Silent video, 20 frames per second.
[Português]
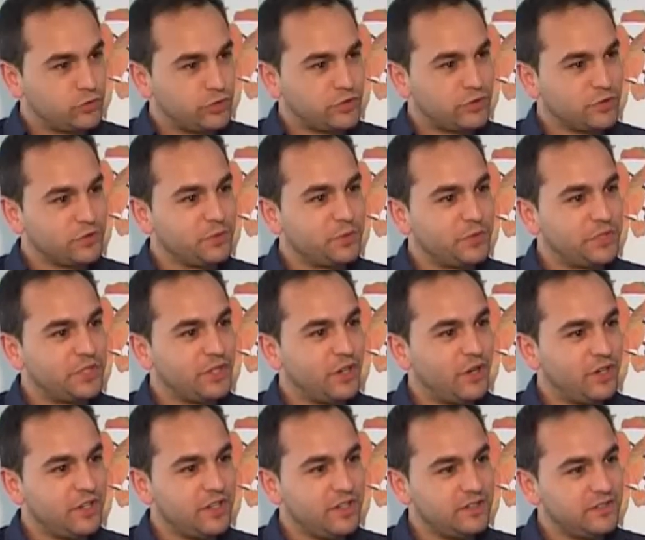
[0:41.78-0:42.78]
o título do
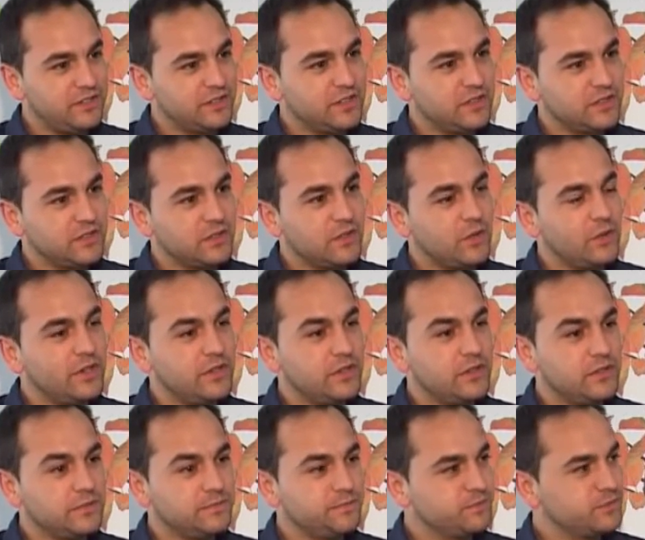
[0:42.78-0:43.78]
Vitória, com
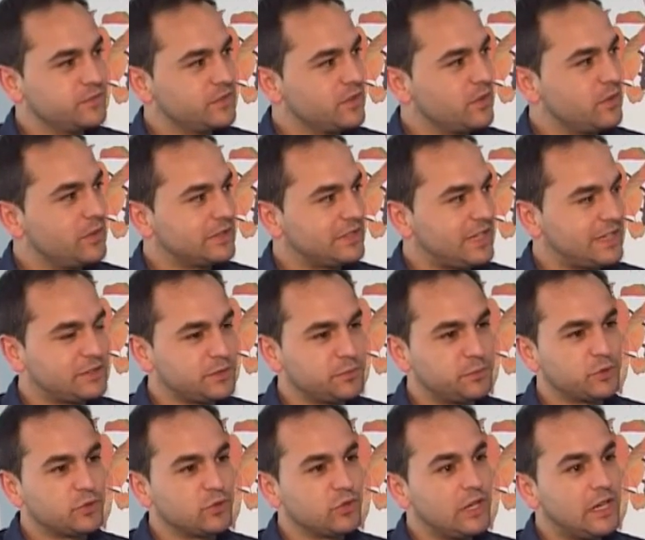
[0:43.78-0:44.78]
a, com a Taça
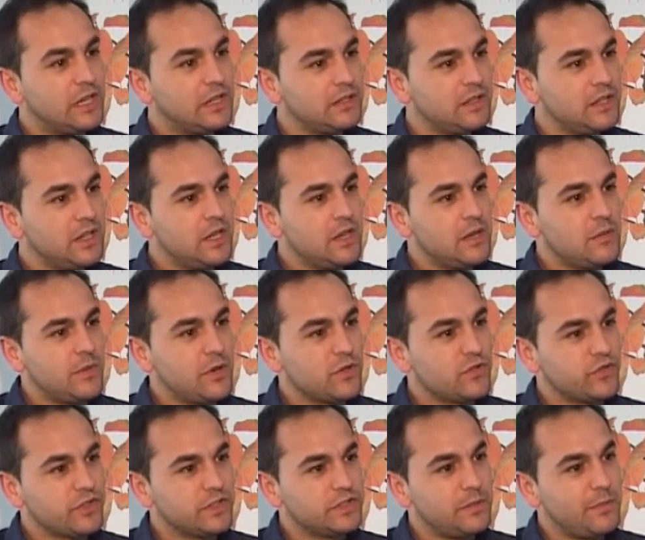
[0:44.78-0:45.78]
de Portugal,
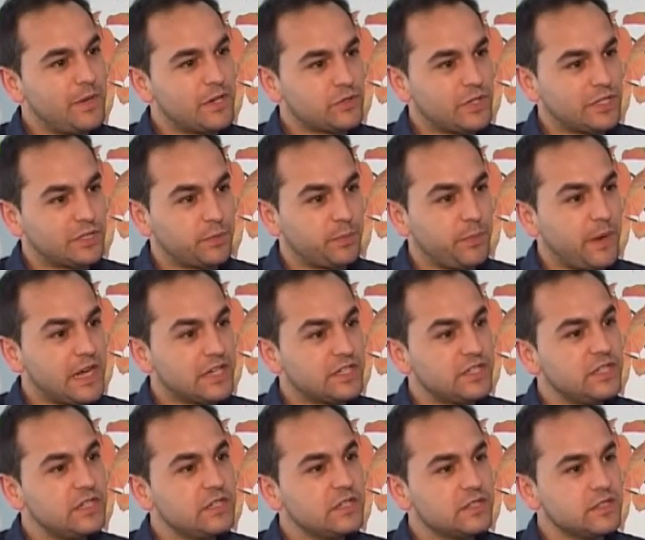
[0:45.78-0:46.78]
vamos fazer mais quatro
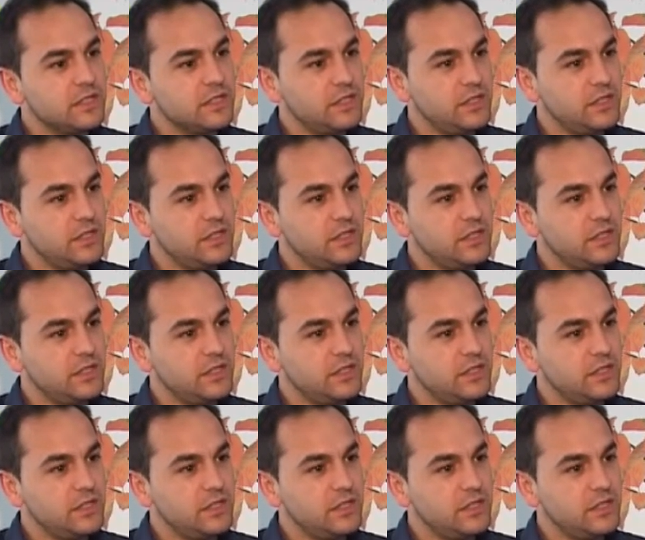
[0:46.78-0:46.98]
páginas